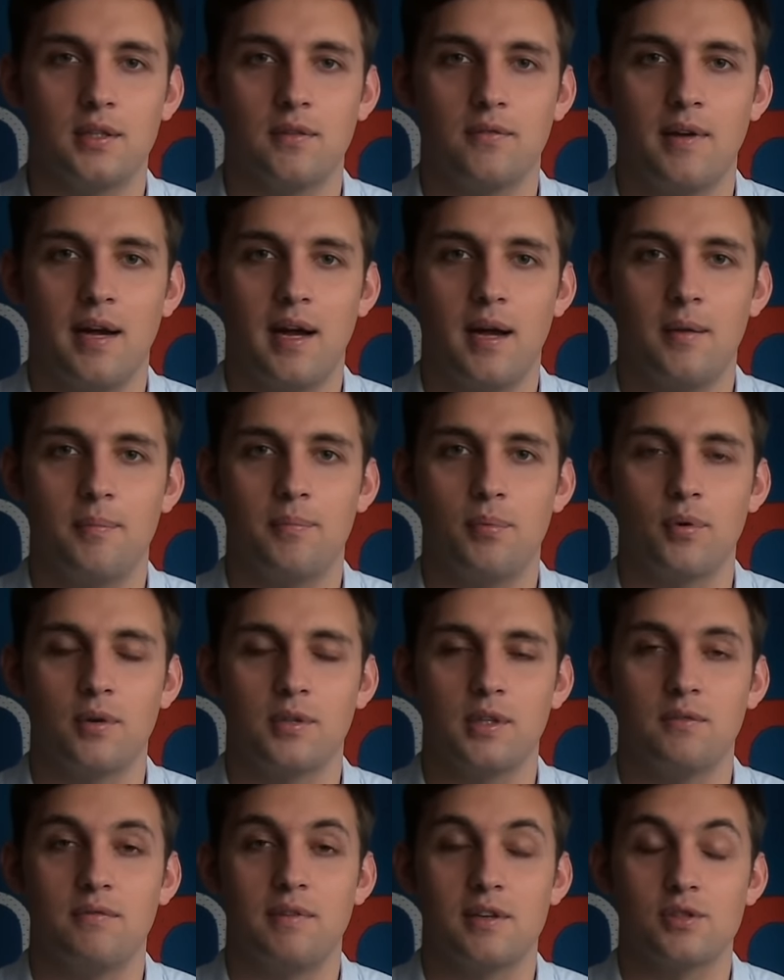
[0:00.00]
2
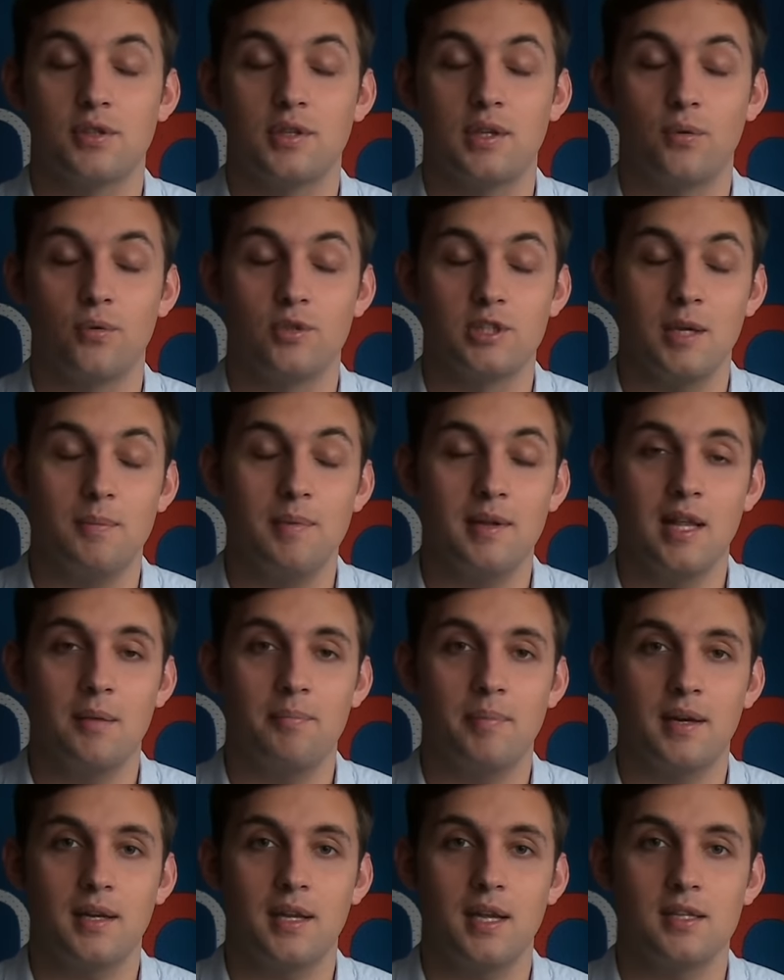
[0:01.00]
punkty walczone u siebie na
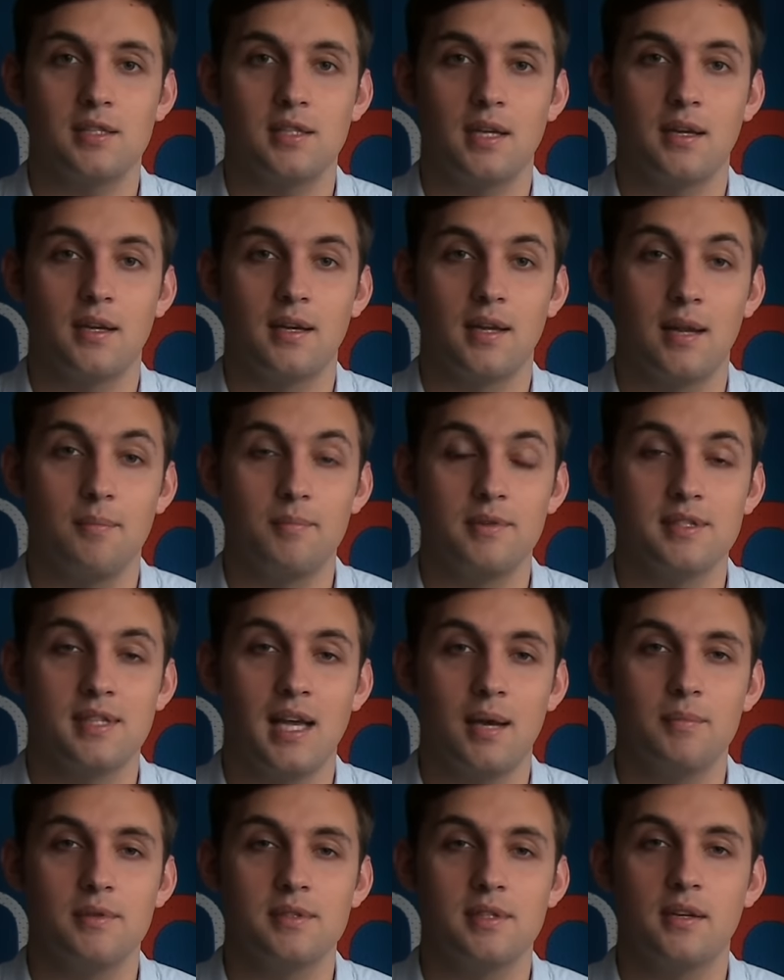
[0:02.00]
parkiecie,
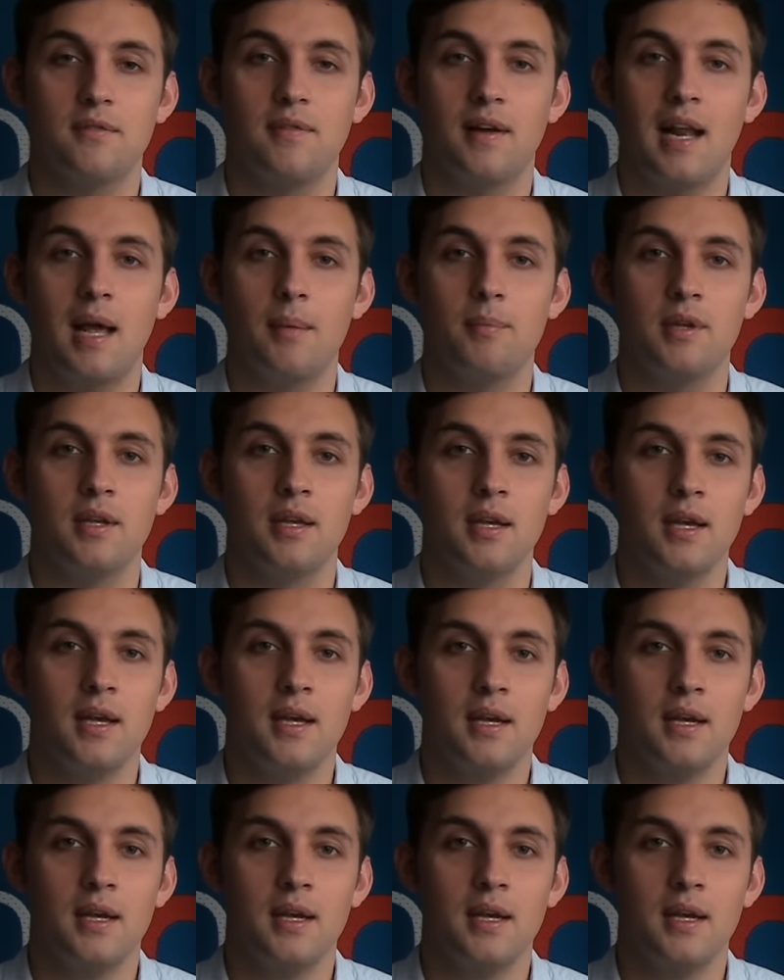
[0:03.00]
remisami z rywalami.